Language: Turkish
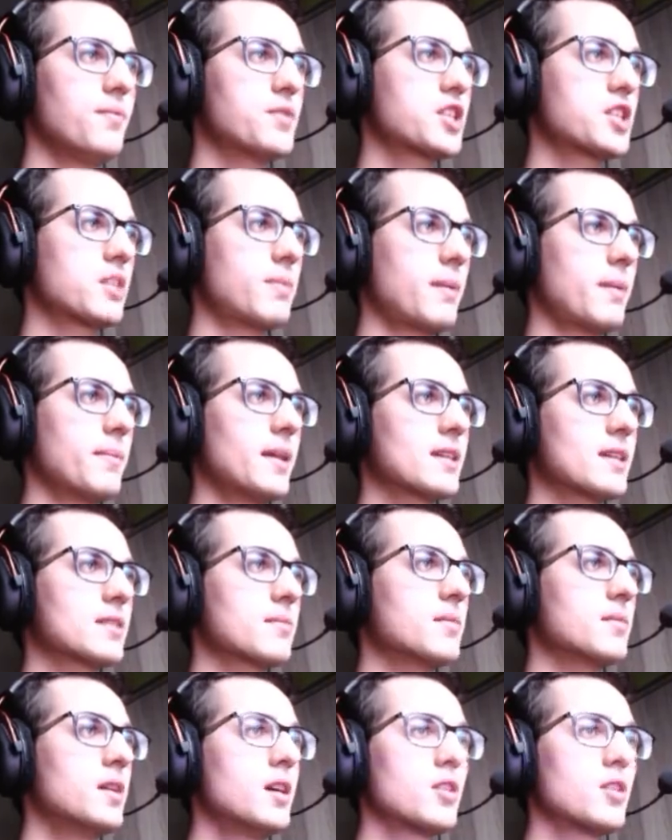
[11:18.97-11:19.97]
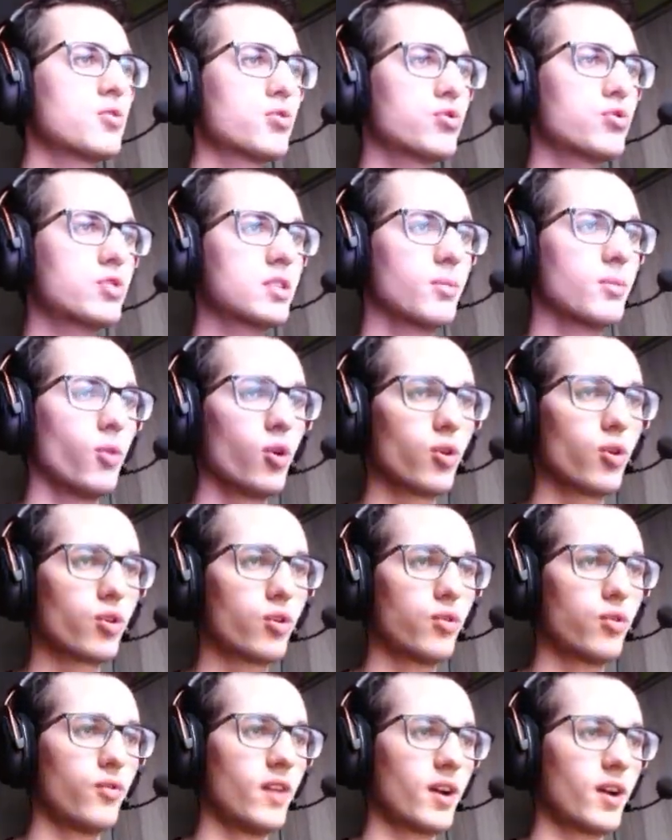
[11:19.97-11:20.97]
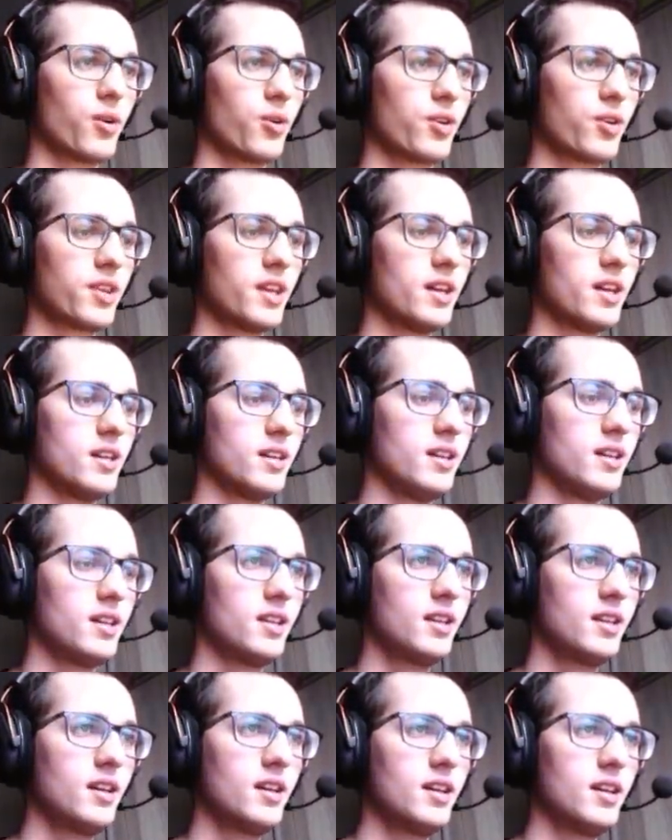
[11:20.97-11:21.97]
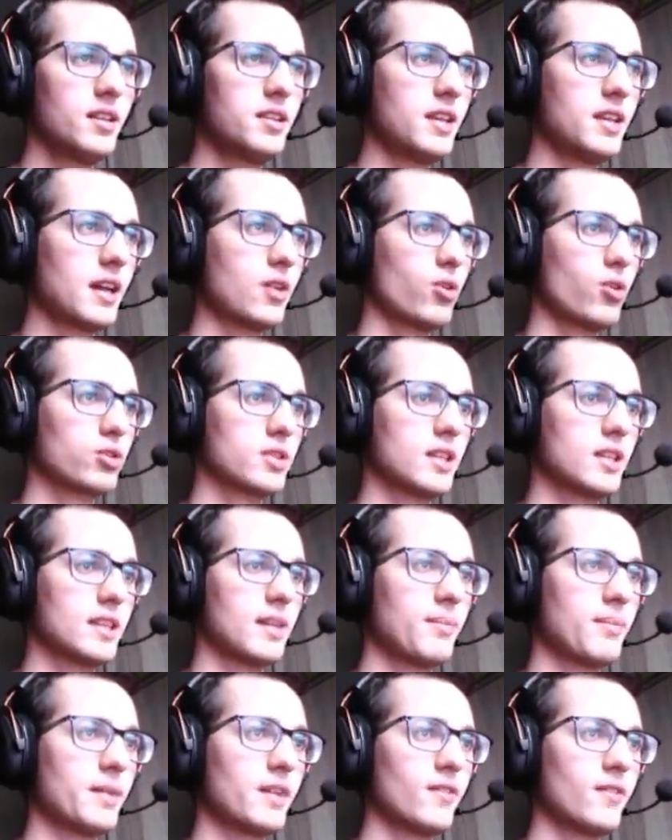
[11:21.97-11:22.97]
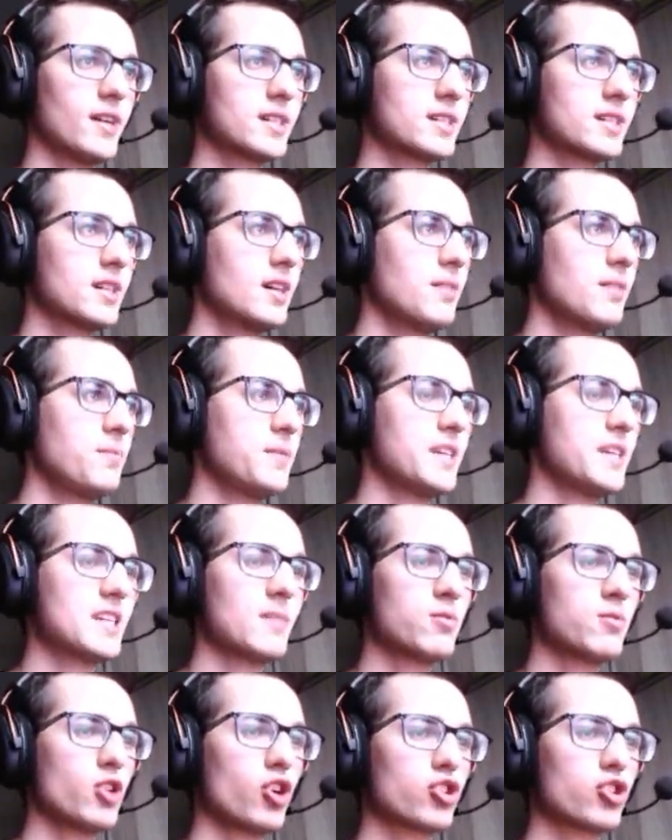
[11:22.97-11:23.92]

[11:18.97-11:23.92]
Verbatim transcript: Çıkmam lazım. Şu smoke var orada. Direkt orada da adamlar var. İşim çok